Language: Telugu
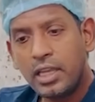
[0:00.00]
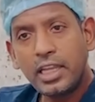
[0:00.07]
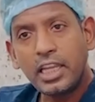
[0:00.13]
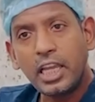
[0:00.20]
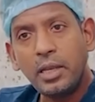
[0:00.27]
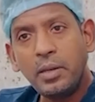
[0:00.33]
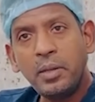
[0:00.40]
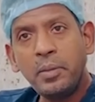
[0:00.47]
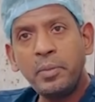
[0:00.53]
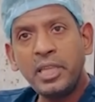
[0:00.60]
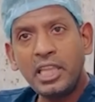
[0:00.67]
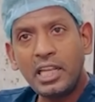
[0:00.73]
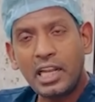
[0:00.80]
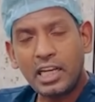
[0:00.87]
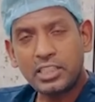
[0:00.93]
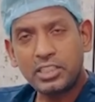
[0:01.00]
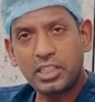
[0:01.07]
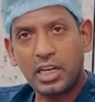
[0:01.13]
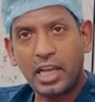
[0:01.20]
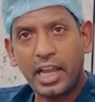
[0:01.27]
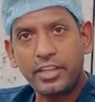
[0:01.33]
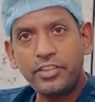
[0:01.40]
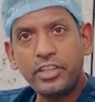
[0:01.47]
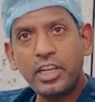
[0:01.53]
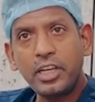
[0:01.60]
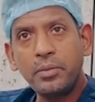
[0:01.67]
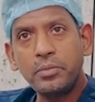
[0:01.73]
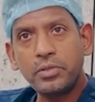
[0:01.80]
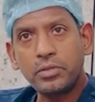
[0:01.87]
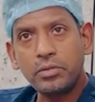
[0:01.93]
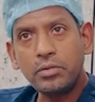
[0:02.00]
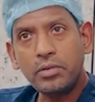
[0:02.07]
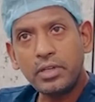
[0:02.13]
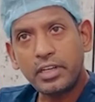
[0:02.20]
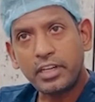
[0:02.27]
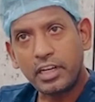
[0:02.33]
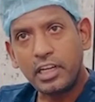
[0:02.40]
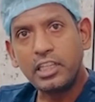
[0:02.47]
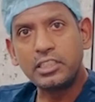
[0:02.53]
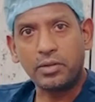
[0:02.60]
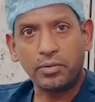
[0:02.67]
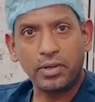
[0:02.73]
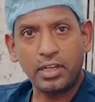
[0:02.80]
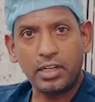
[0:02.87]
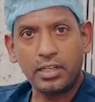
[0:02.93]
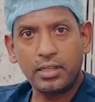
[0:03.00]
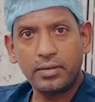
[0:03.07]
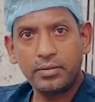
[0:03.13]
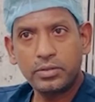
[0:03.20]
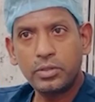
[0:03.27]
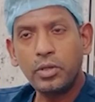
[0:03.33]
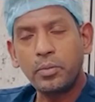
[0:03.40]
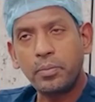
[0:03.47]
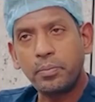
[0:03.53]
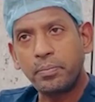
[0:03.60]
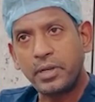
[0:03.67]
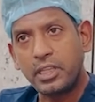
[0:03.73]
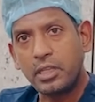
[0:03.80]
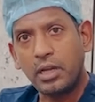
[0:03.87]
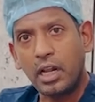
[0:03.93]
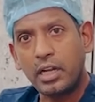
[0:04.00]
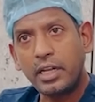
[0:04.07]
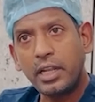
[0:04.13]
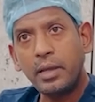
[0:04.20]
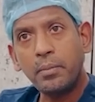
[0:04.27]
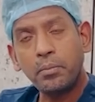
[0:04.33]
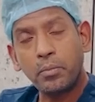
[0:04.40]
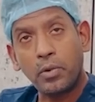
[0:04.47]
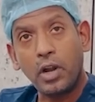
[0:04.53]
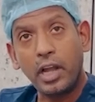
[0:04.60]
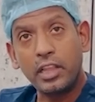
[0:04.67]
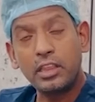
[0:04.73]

ఎనిమిది లక్షల ఎంజైమ్స్ రిలీజ్ అవ్వాలి సో ప్రతి అంటే ఎంత